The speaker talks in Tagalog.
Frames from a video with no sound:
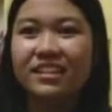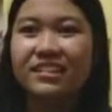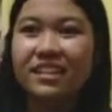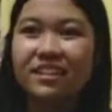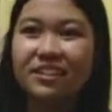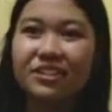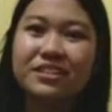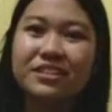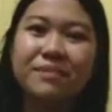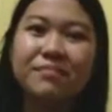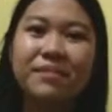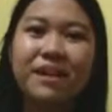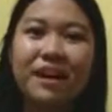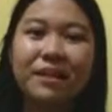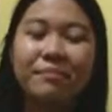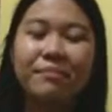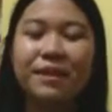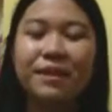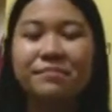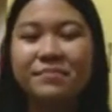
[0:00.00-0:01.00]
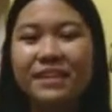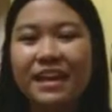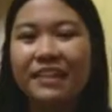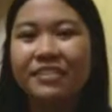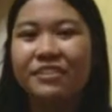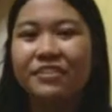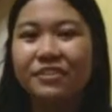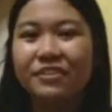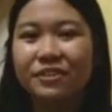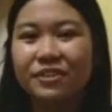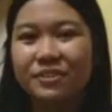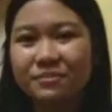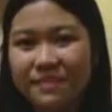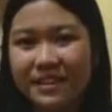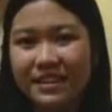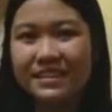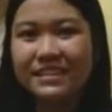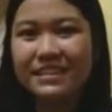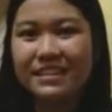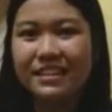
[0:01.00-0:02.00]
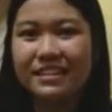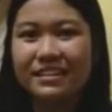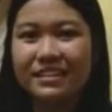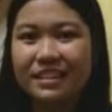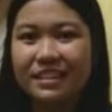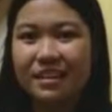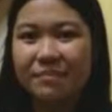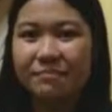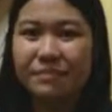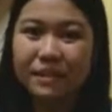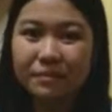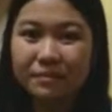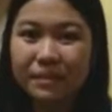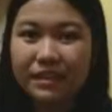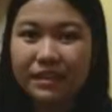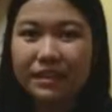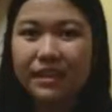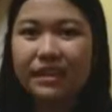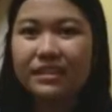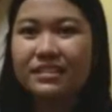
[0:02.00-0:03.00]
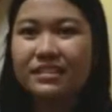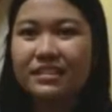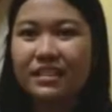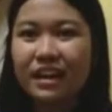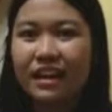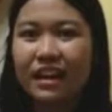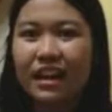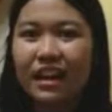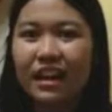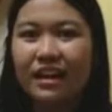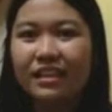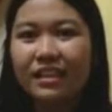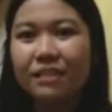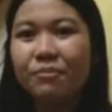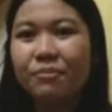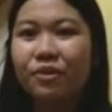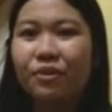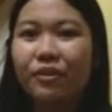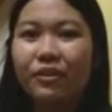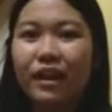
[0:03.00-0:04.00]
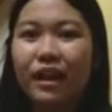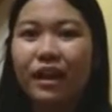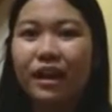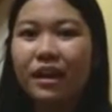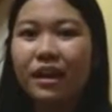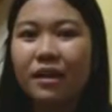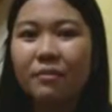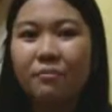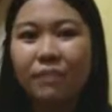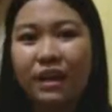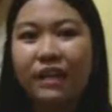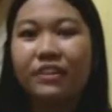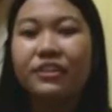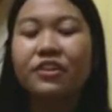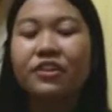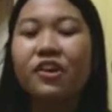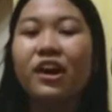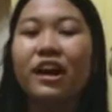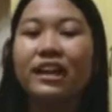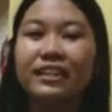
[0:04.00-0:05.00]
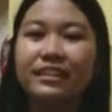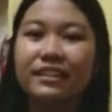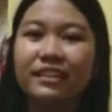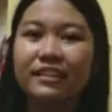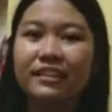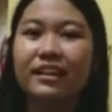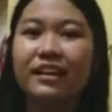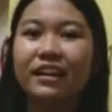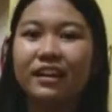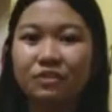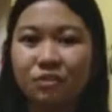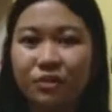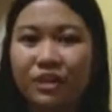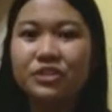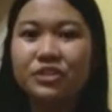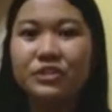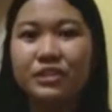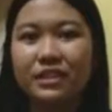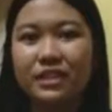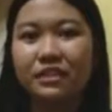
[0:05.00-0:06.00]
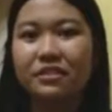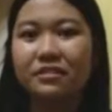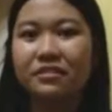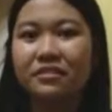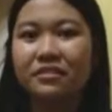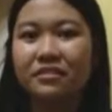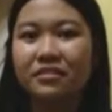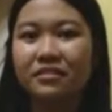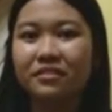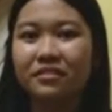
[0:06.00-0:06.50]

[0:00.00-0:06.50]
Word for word: isa to sa mga premyadong universidad sa Pilipinas, tsaka alam ko na maganda yung kalidad ng edukasyon dito.